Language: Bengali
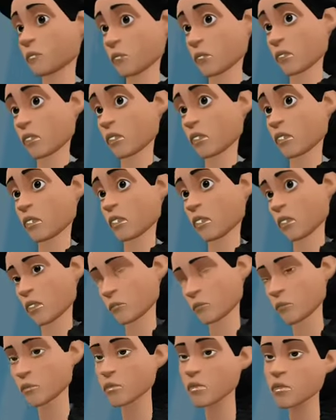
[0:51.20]
আমার কাছে
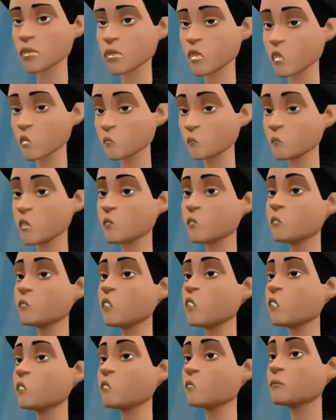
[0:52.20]
তো এডা টেকাও নেই
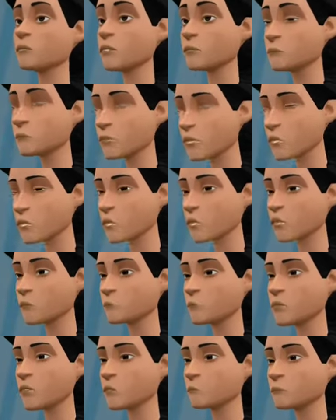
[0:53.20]
তোকে আমি টেকা কুটতে
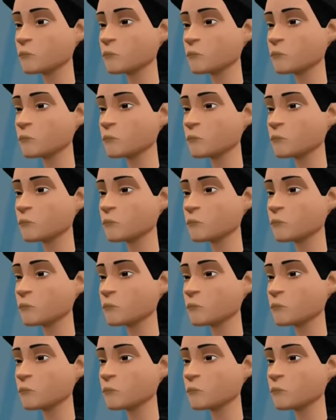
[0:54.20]
দুমো